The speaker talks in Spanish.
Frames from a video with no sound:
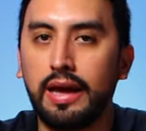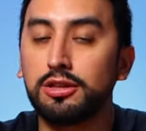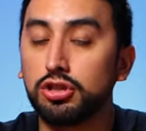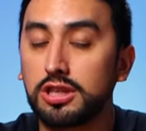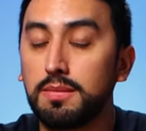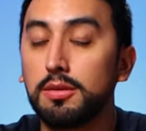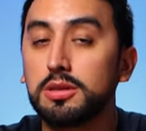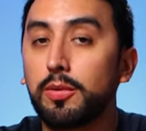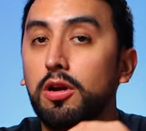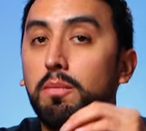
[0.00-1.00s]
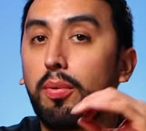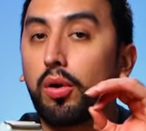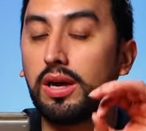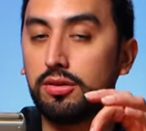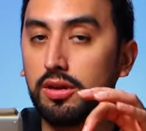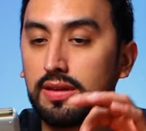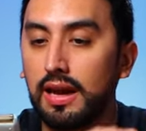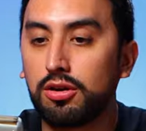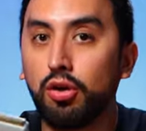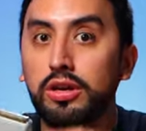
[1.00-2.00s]
Entonces vamos a poner un poquito de
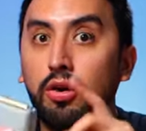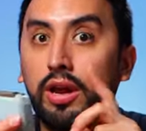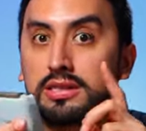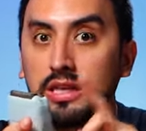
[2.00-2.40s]
talco y ahora